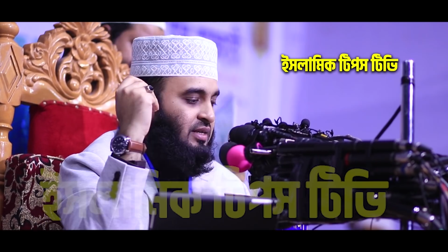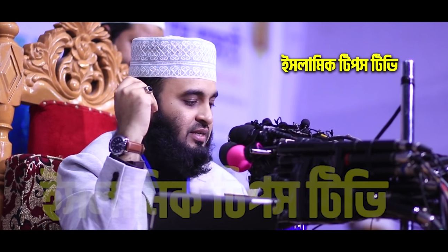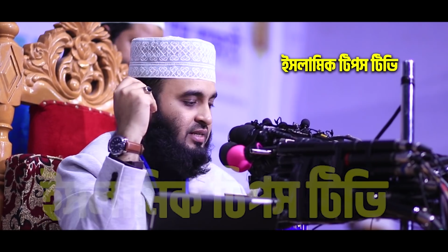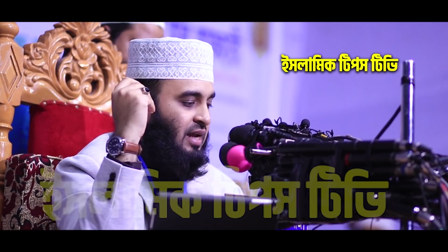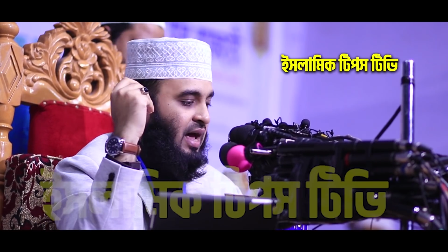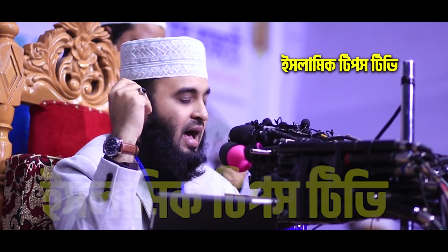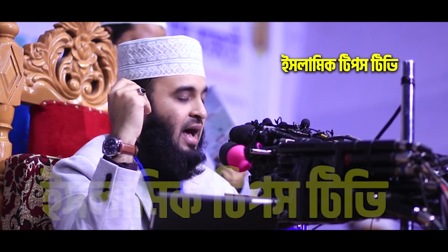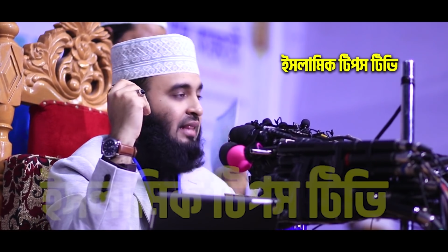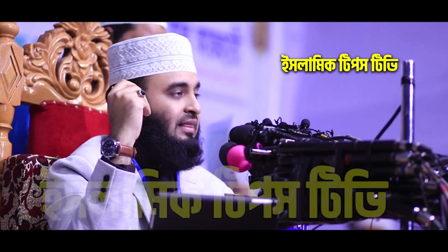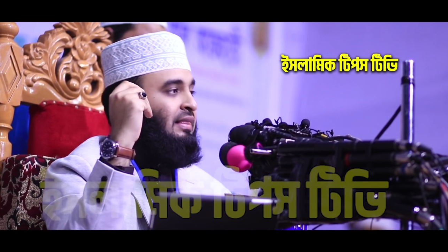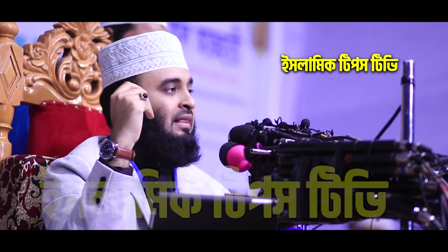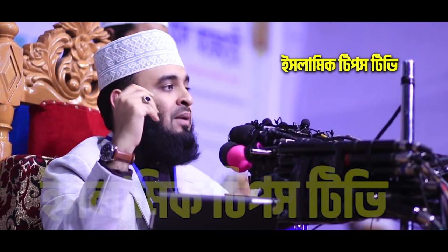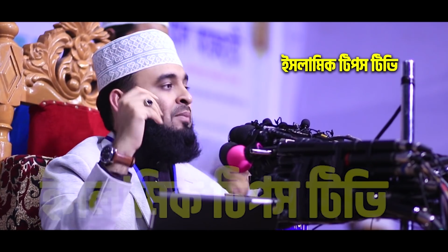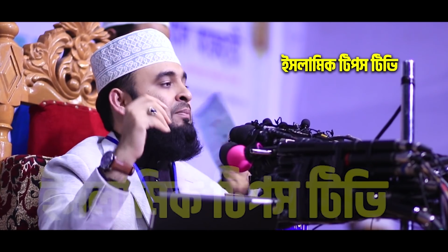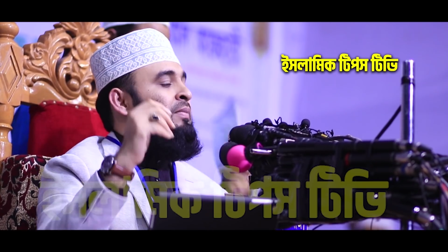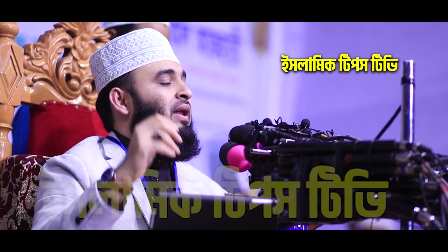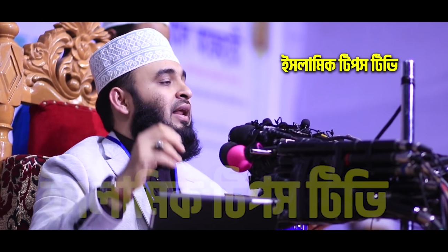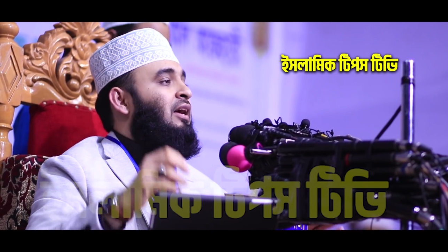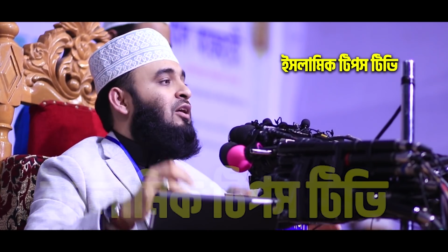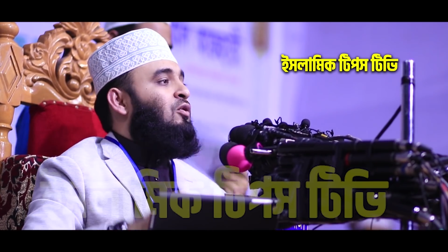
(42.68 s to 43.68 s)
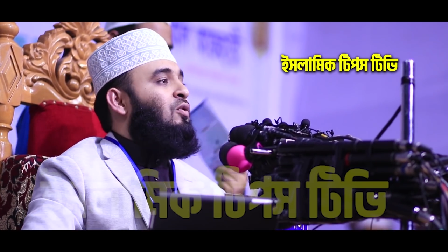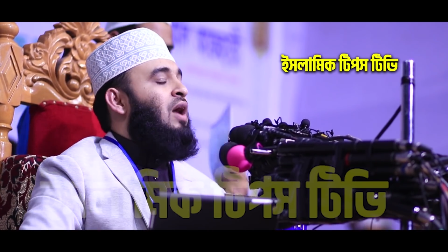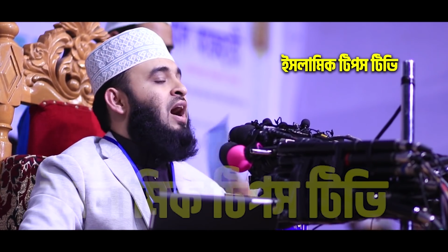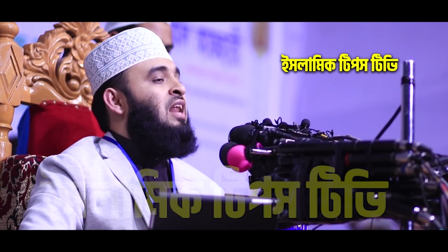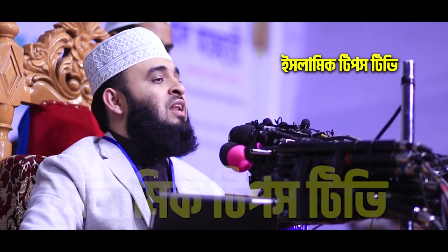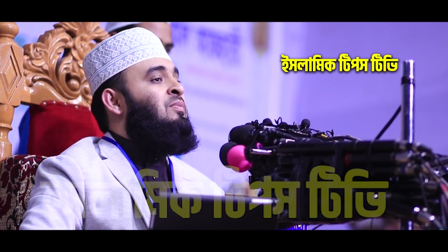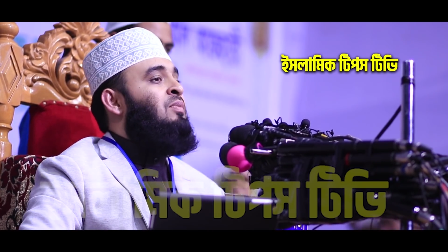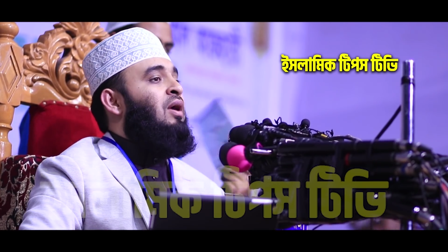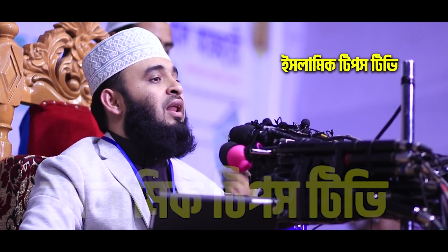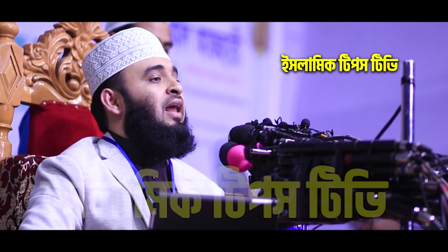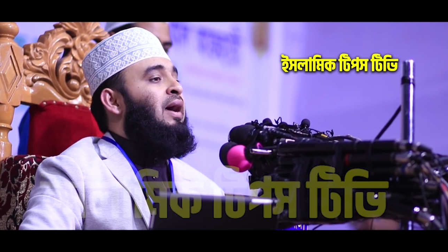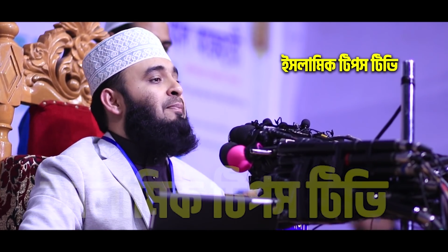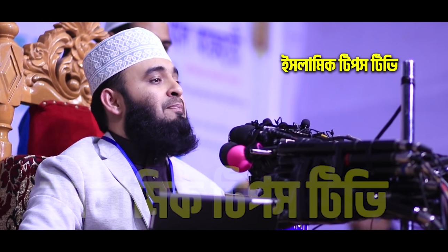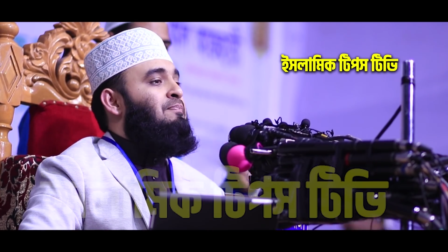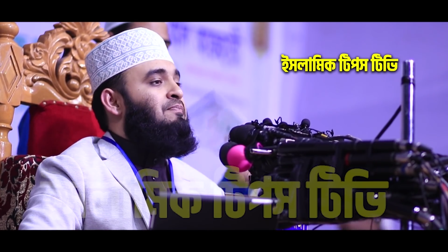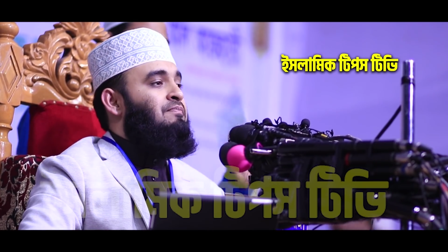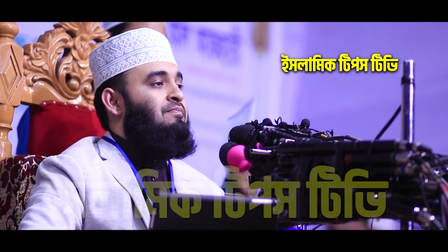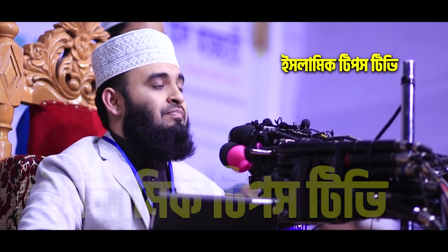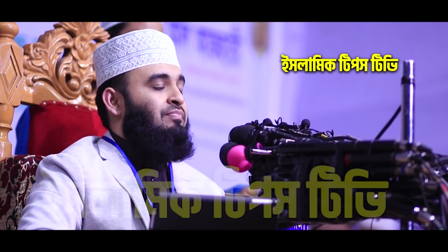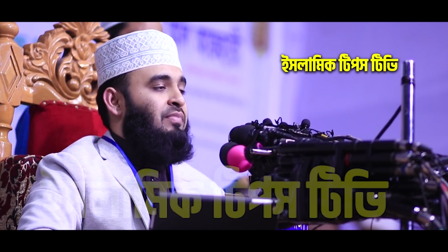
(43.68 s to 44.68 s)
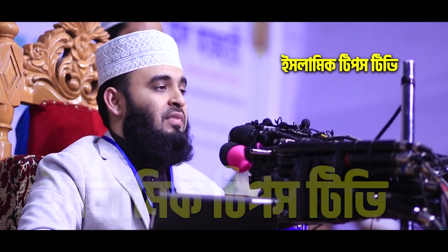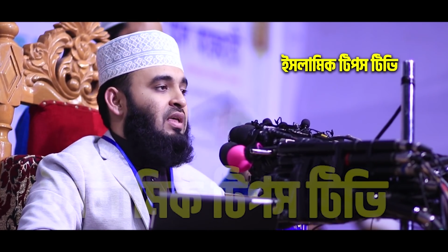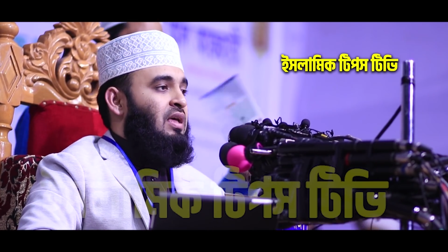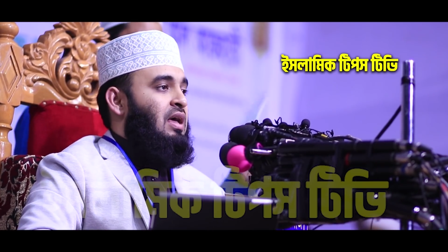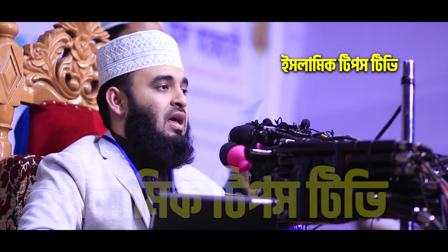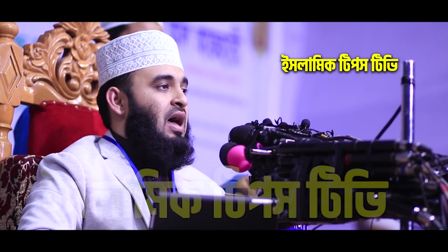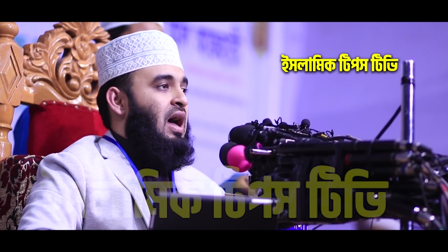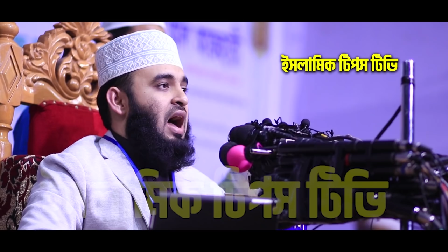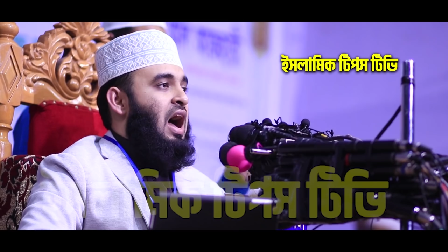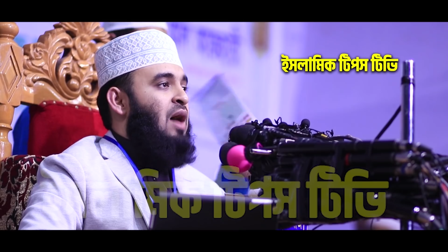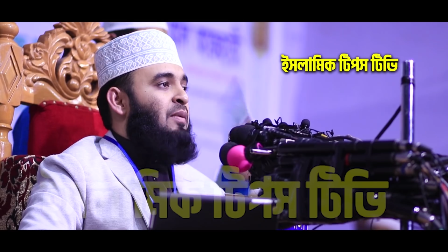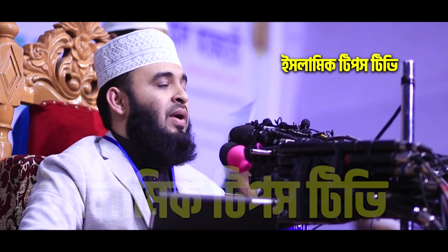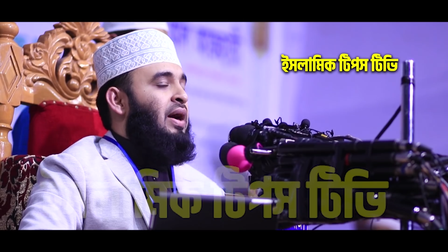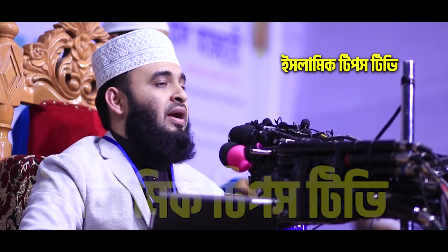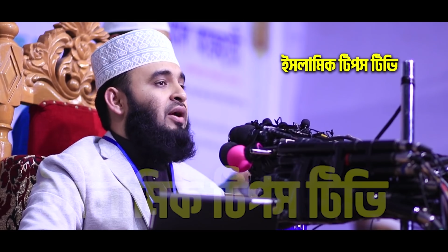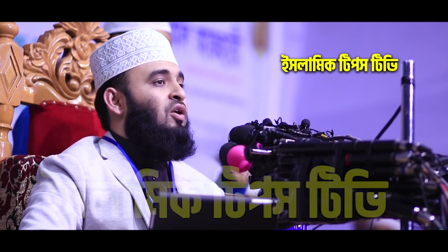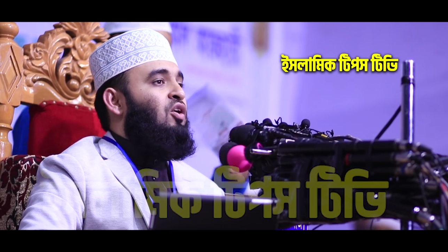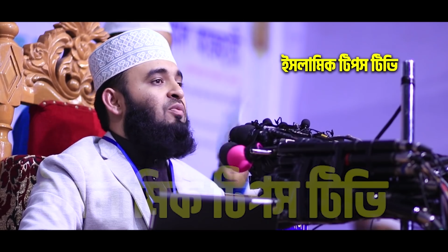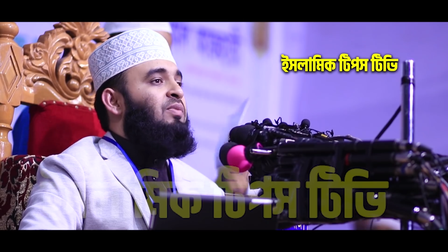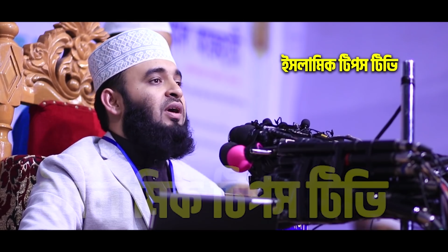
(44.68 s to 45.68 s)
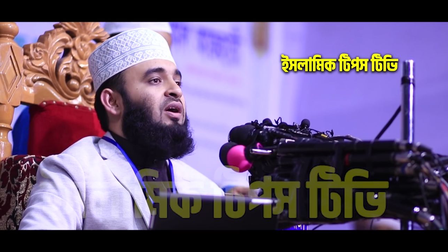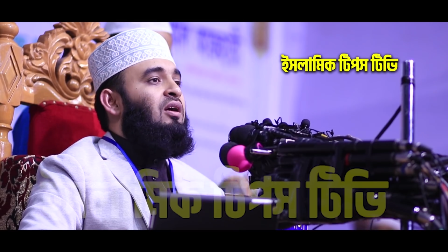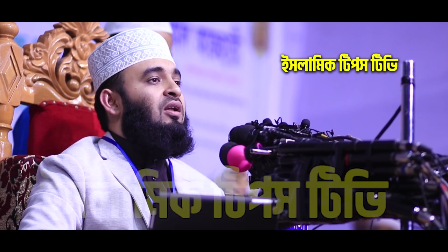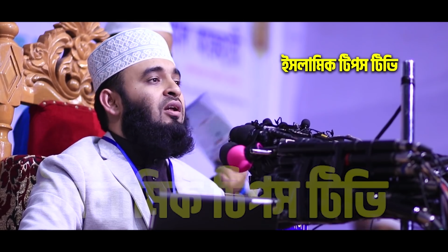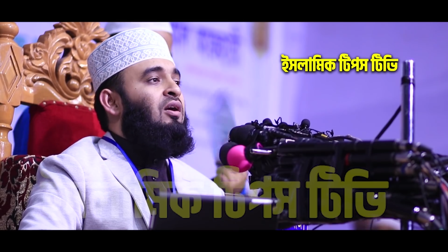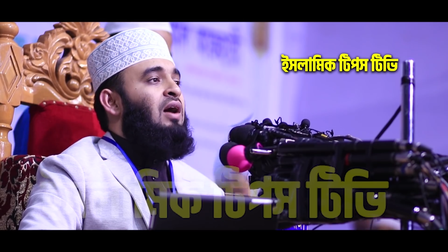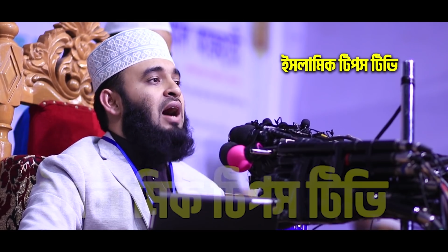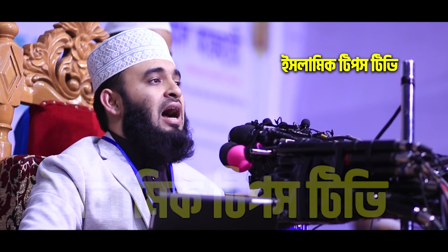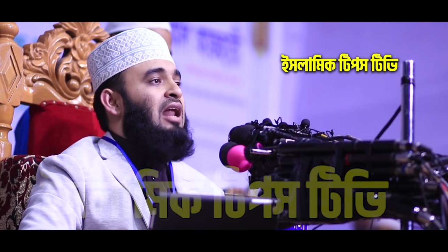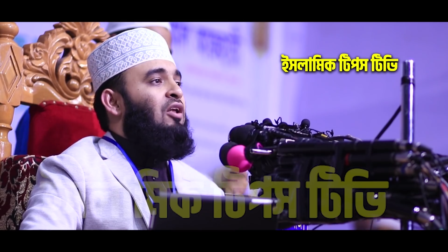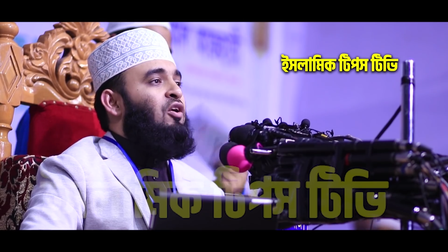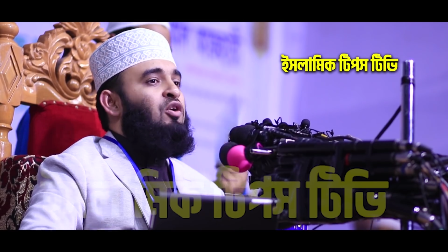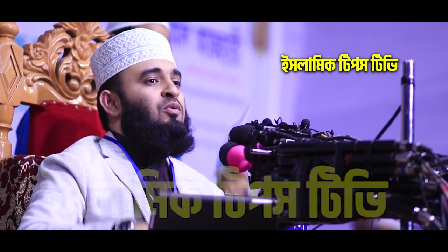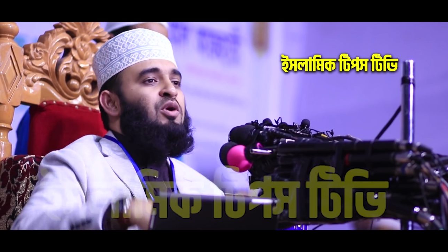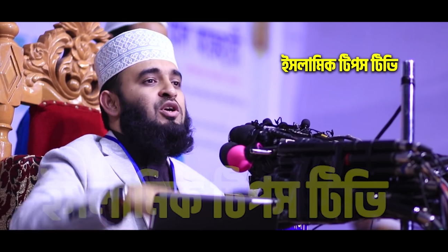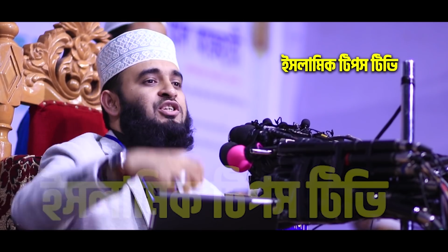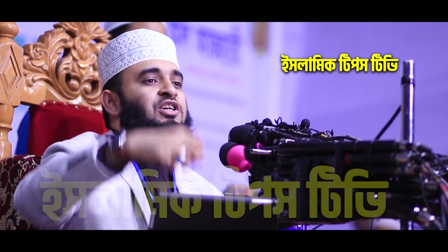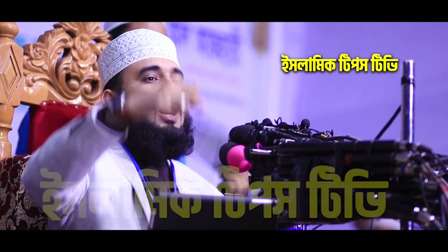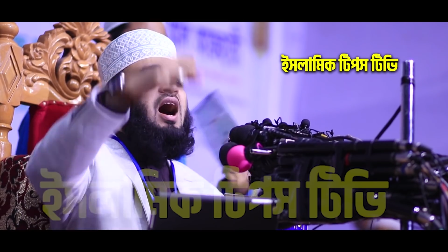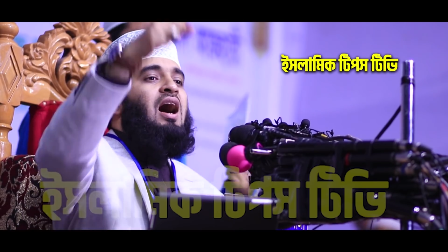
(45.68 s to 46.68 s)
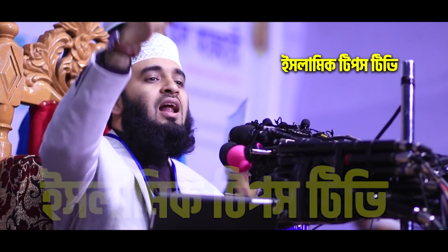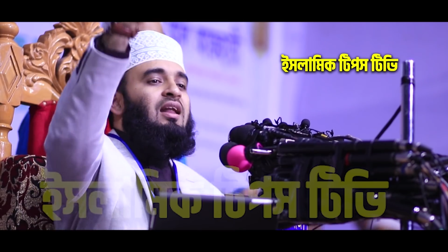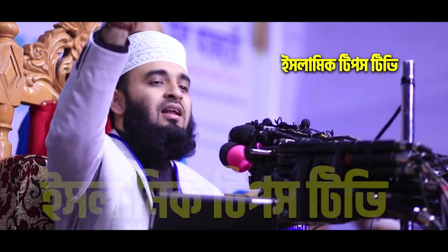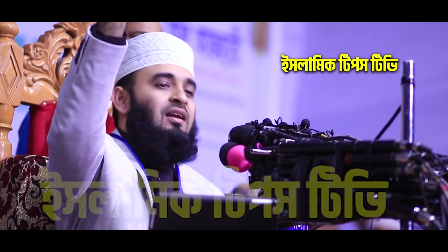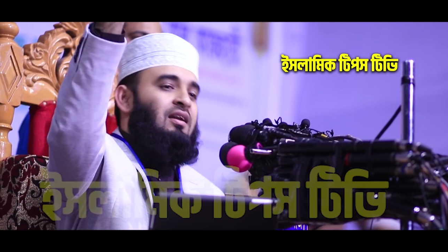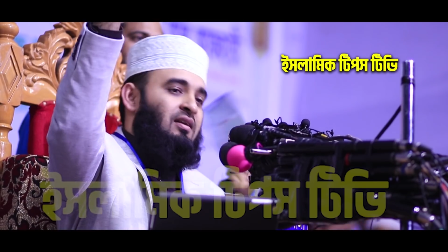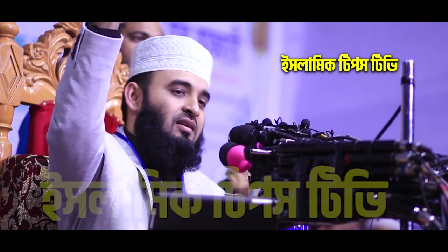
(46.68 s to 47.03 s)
সাত নম্বরে কোরআন বলে আমার নবী হলো আলোর মশাল